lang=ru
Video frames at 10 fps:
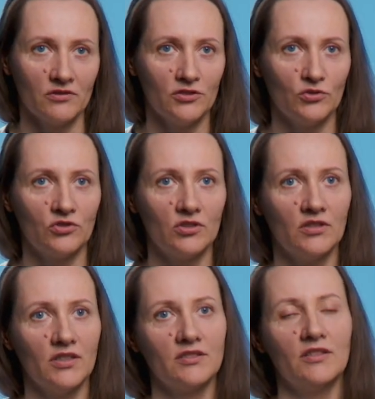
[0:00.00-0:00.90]
Да? То есть
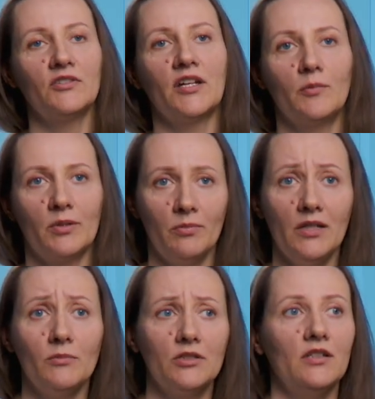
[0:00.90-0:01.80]
это основная
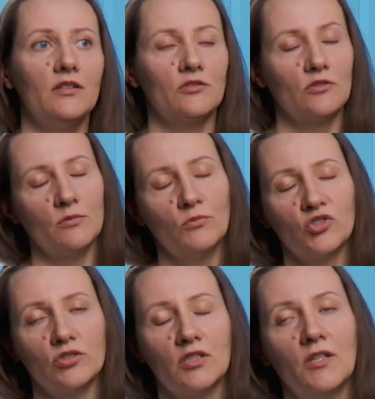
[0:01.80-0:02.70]
проблема, да, которая
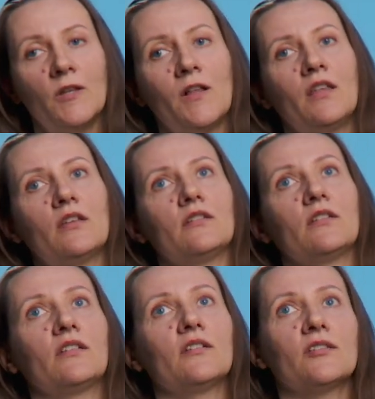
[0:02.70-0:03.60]
может,
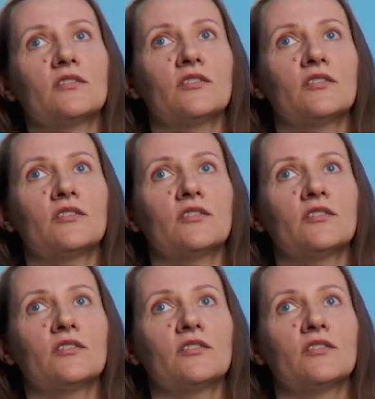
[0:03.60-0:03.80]
а,